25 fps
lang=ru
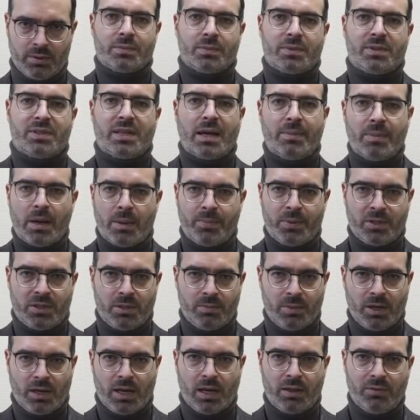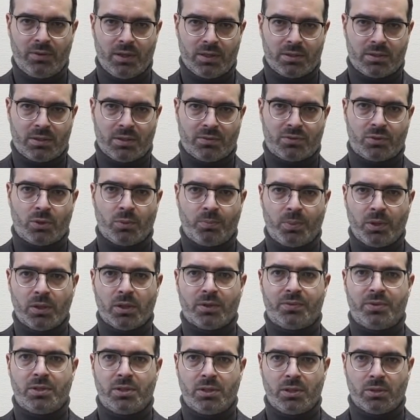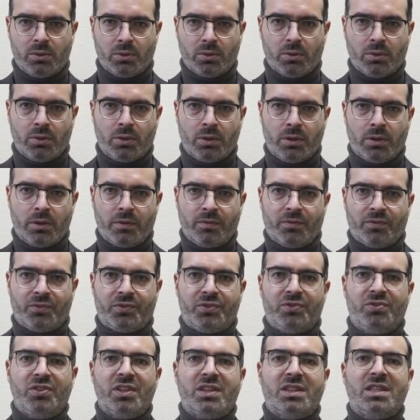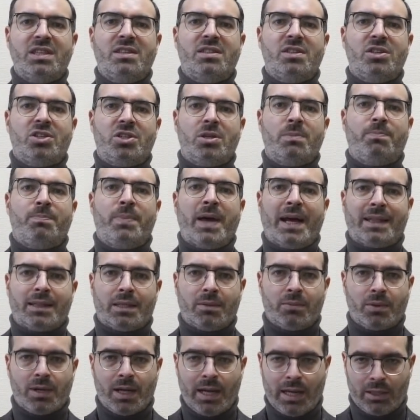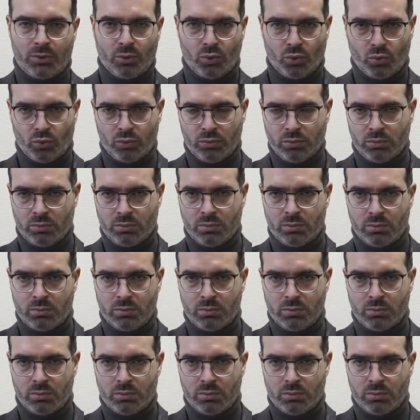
Сама по себе конвенция вступила в силу в 2005 году.